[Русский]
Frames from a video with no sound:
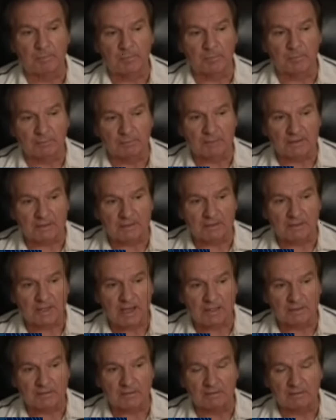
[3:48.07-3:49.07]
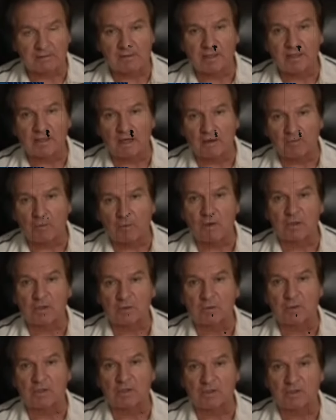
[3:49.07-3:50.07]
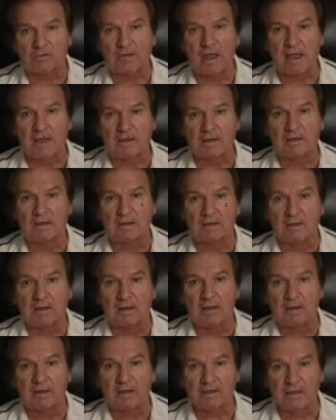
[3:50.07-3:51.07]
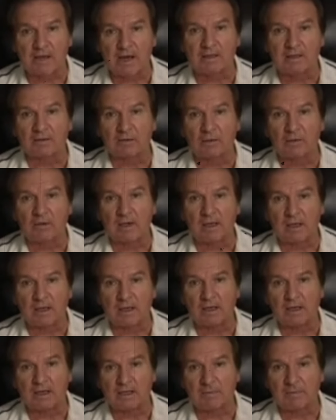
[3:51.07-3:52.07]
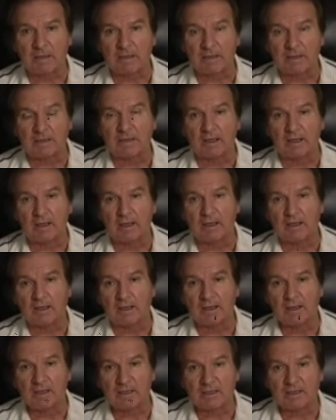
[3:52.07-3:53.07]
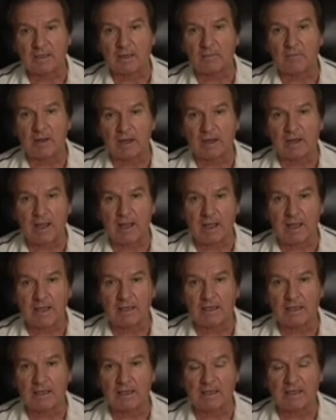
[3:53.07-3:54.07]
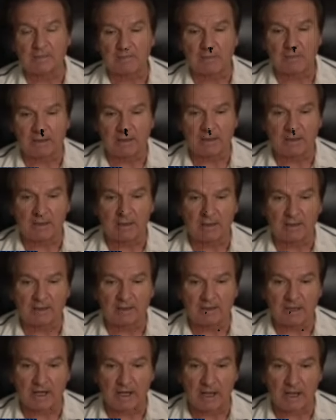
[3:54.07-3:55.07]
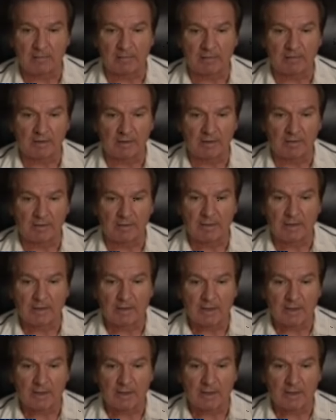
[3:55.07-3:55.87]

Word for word: посылать никого, кто связан с конторой господина Ермака и господина Шарапова.